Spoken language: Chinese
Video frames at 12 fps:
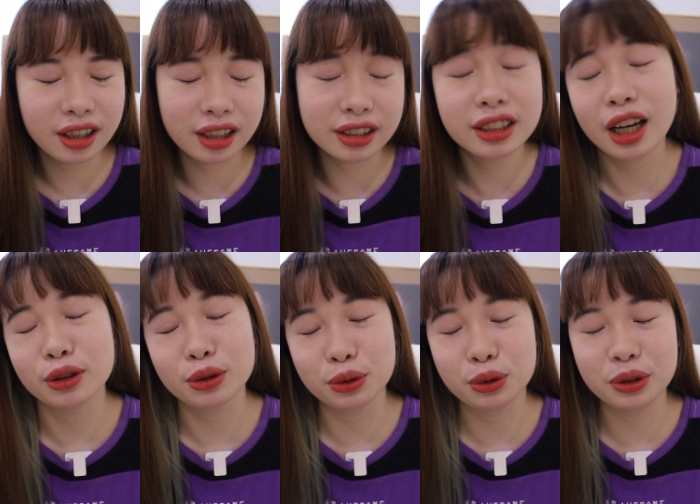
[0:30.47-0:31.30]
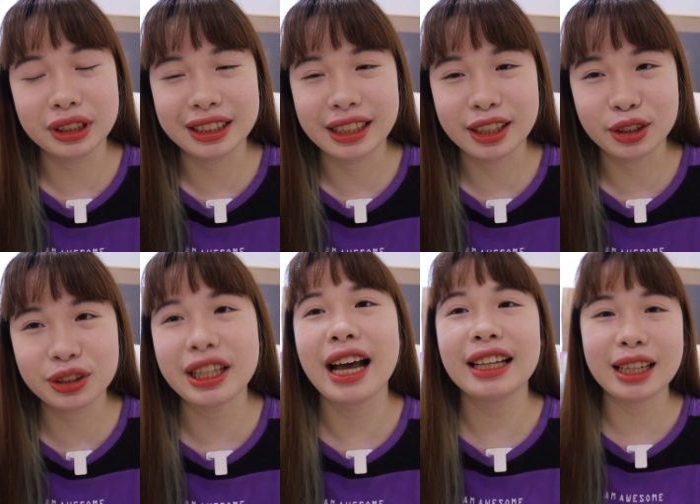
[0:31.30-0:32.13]
很想出去之类。就
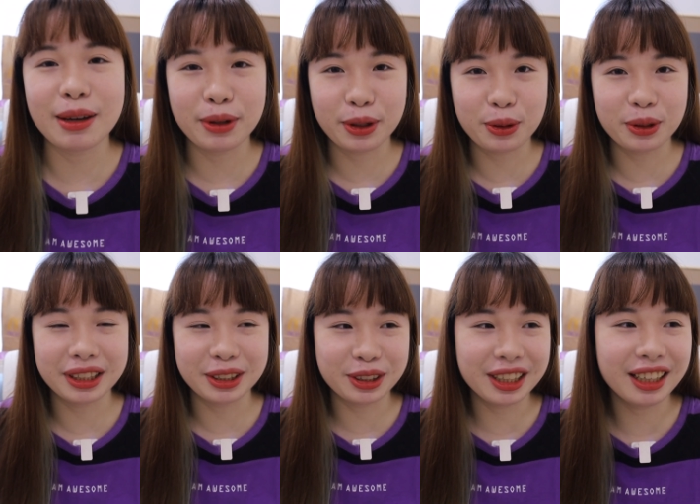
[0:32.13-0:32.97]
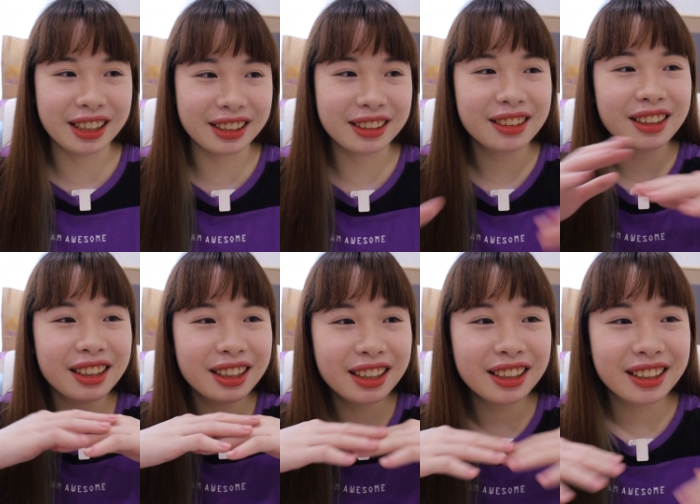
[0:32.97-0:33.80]
待在家里面过得就是很
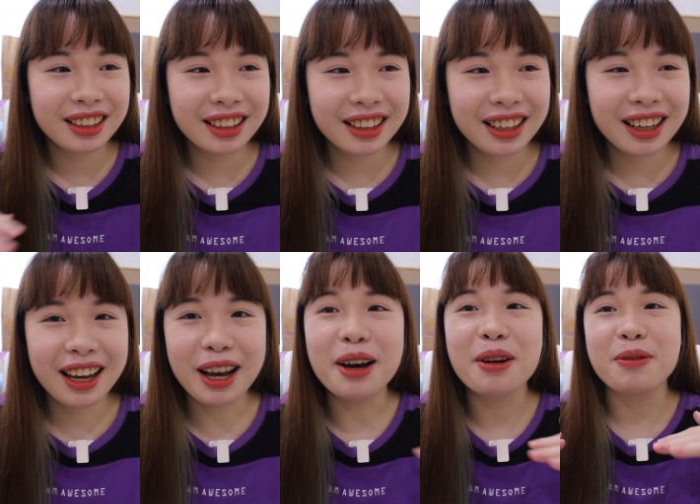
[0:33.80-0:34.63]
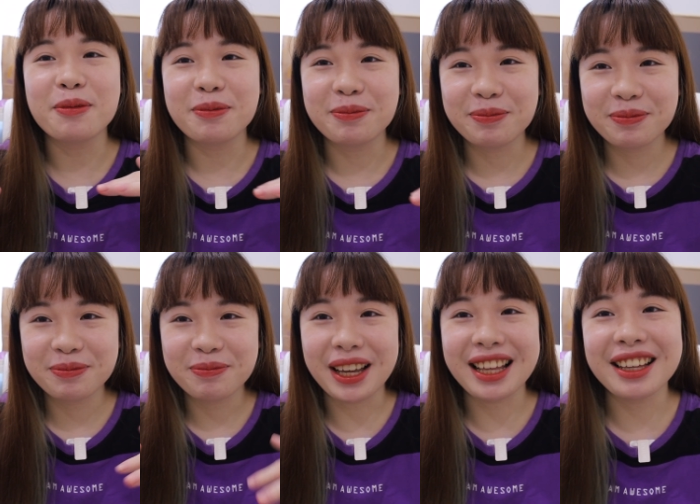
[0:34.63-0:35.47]
很。
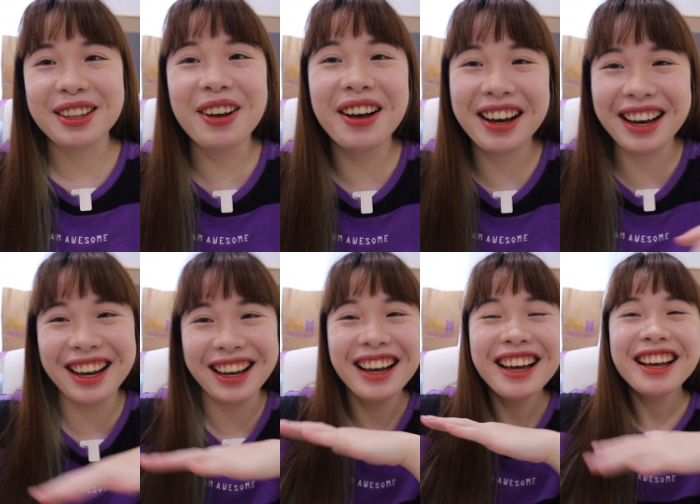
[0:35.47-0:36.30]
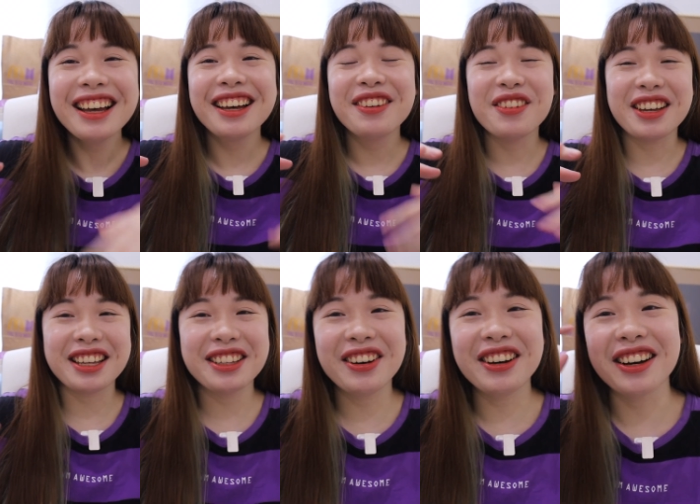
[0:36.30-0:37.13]
每天都每
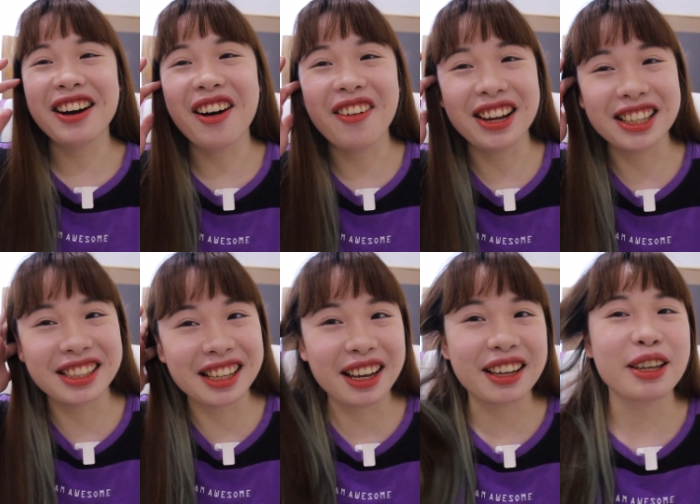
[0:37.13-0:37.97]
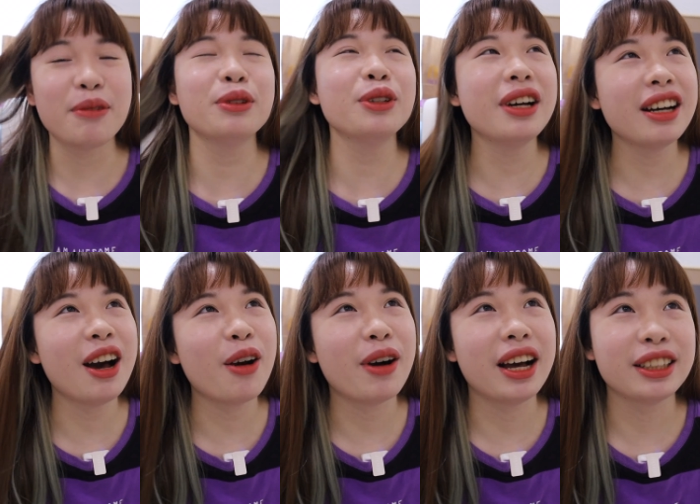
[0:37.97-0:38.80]
天都很好玩，这样也不是说很
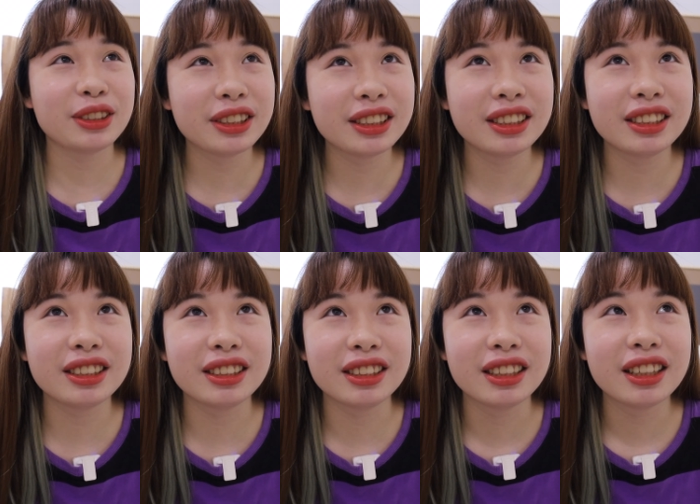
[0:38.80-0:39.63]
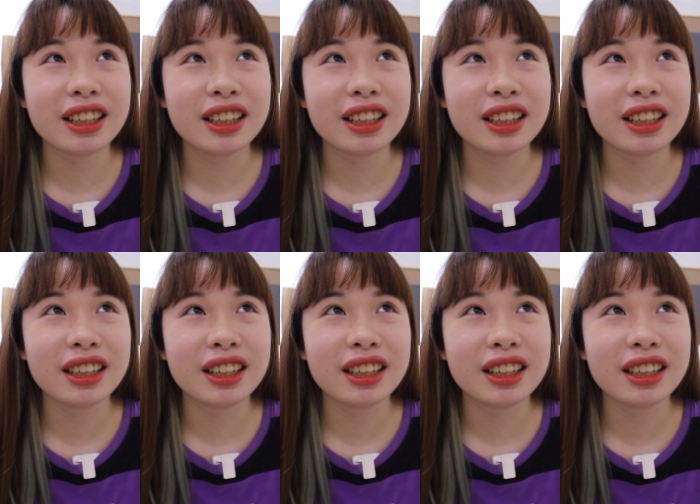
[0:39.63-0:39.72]
好玩，就是